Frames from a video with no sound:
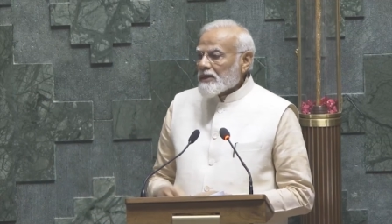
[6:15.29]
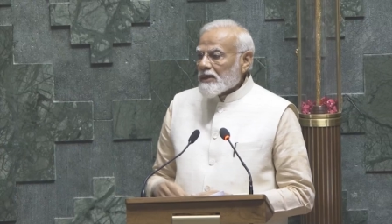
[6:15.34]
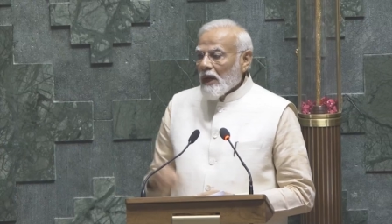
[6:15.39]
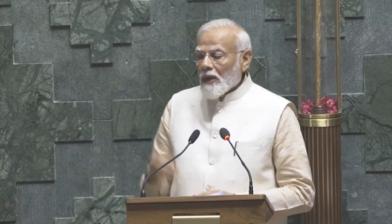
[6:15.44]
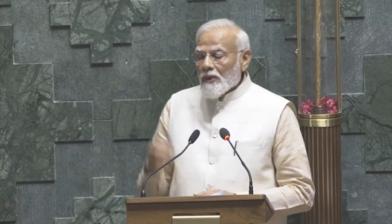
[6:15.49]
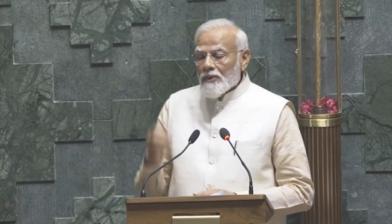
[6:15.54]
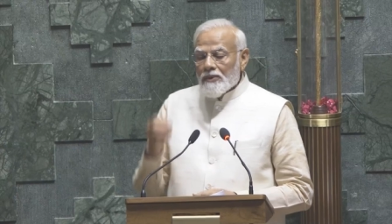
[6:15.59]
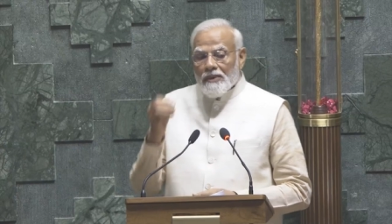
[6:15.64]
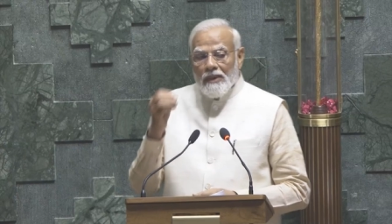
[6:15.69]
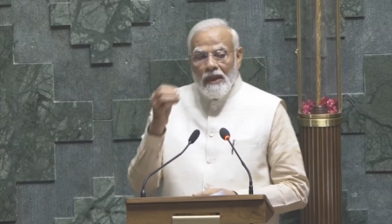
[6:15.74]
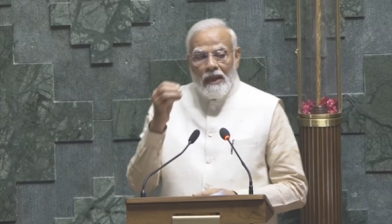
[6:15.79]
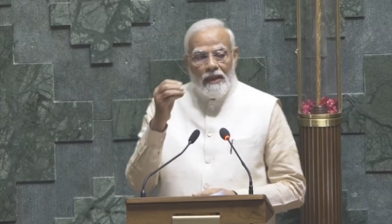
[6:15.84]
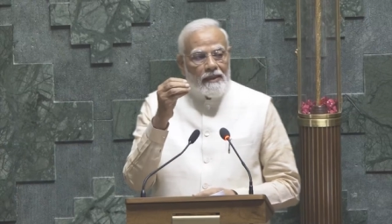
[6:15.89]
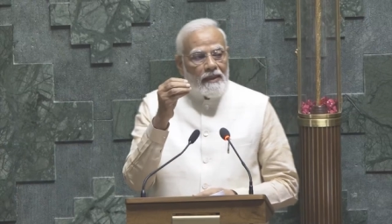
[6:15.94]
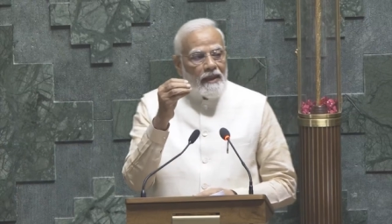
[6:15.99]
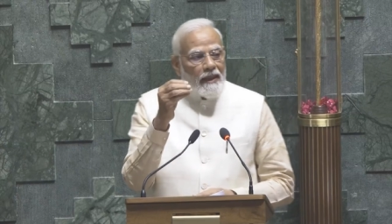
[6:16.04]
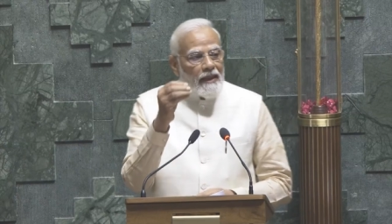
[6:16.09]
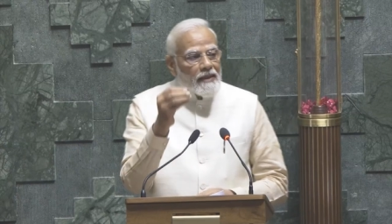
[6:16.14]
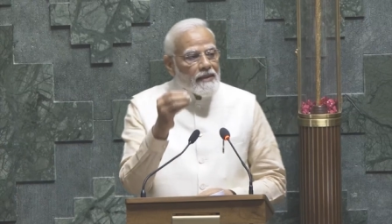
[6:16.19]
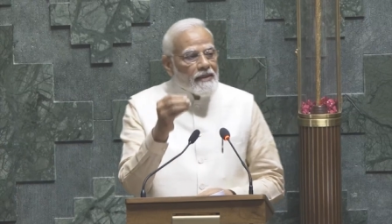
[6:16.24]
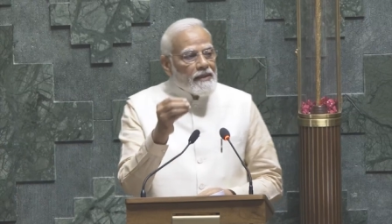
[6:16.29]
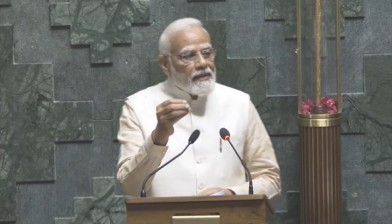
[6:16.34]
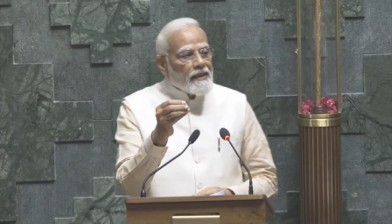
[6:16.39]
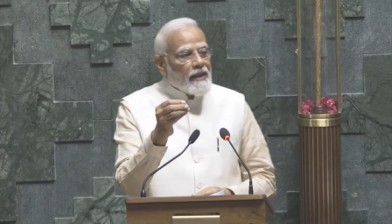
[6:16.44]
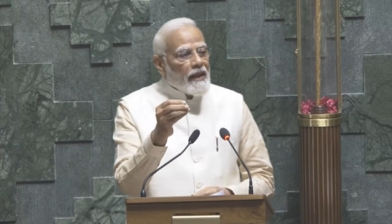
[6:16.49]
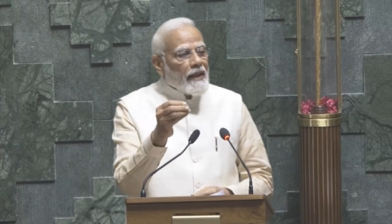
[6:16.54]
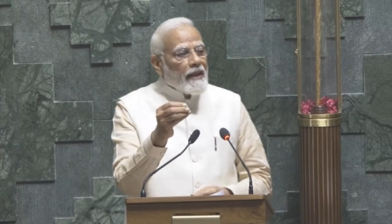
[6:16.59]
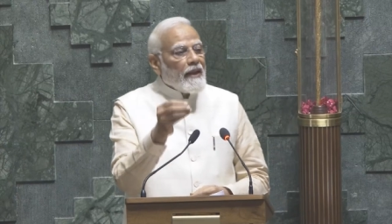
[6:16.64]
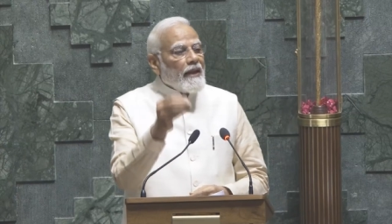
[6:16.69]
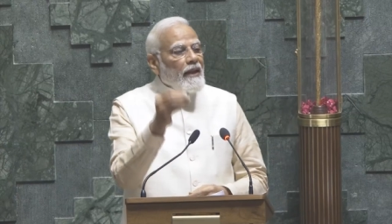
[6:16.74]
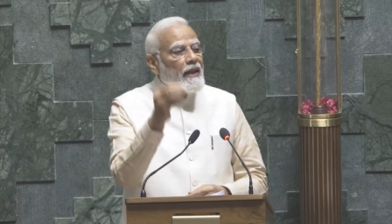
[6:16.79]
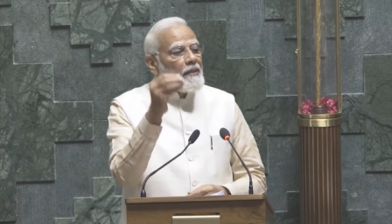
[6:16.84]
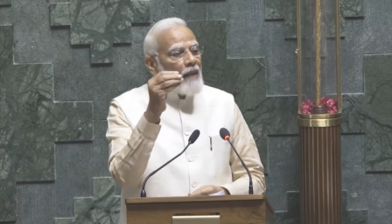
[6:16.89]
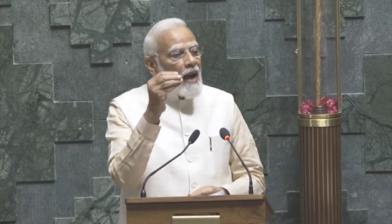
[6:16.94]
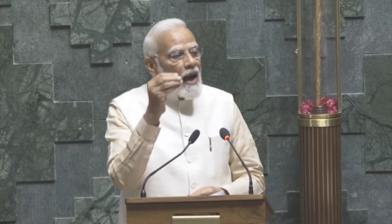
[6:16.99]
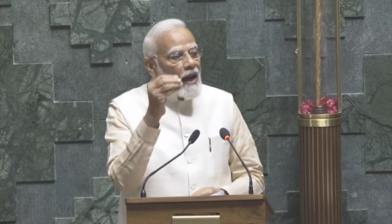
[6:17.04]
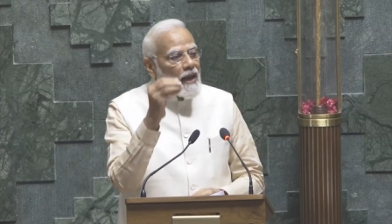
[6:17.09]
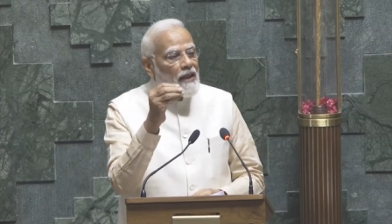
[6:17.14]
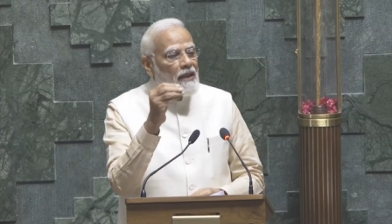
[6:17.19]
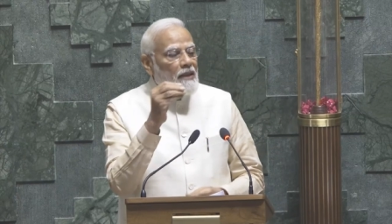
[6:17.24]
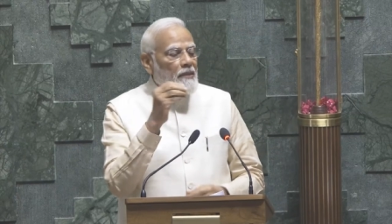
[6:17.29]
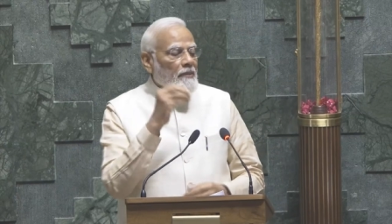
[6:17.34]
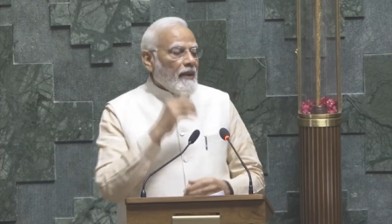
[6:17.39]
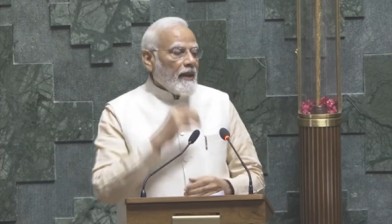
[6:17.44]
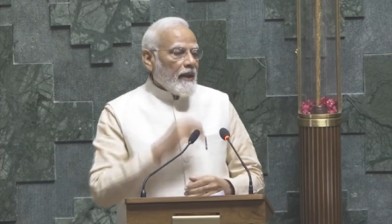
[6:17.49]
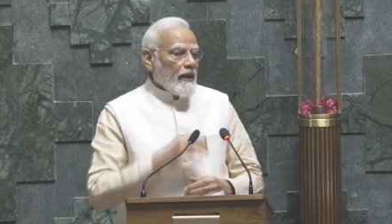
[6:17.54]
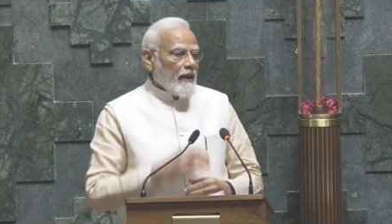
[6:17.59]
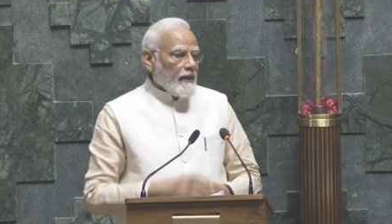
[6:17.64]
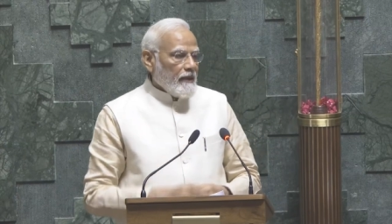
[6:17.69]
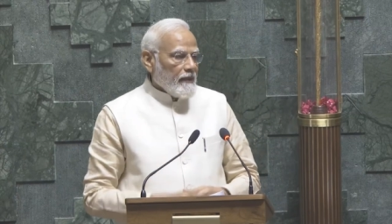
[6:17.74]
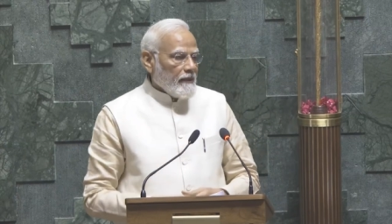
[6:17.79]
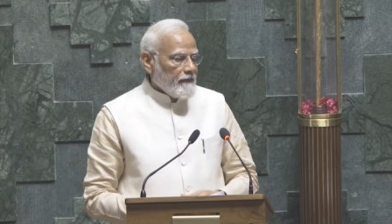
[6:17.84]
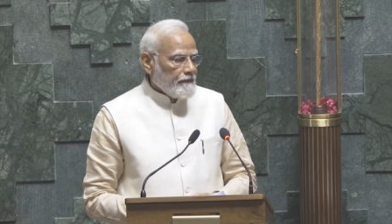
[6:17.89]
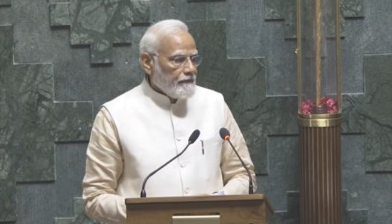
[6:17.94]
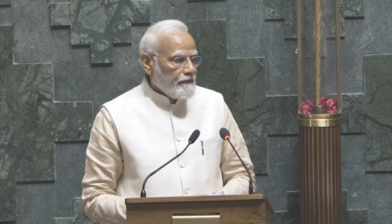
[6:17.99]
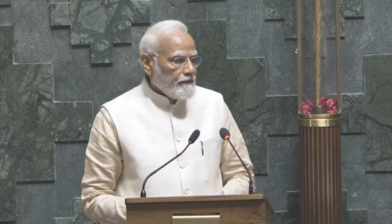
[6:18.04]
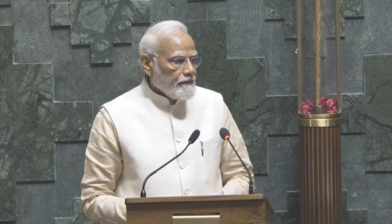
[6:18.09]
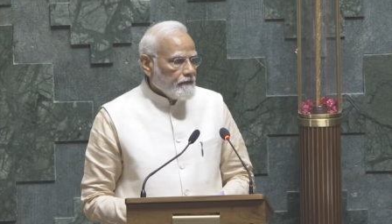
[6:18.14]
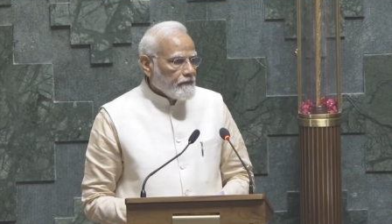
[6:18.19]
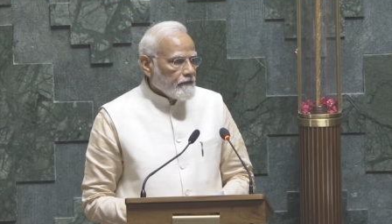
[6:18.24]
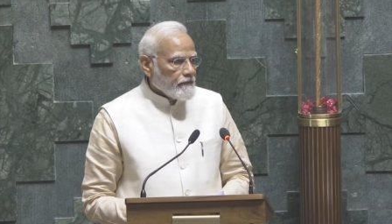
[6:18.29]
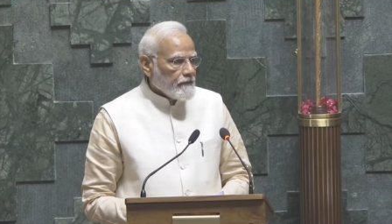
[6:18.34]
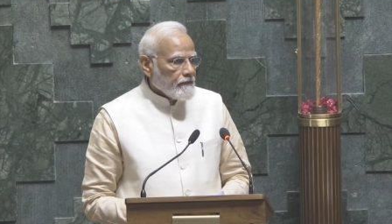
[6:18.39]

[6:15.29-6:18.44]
நாடாளுமன்றத்தின் இந்த புதிய கட்டிடத்திலே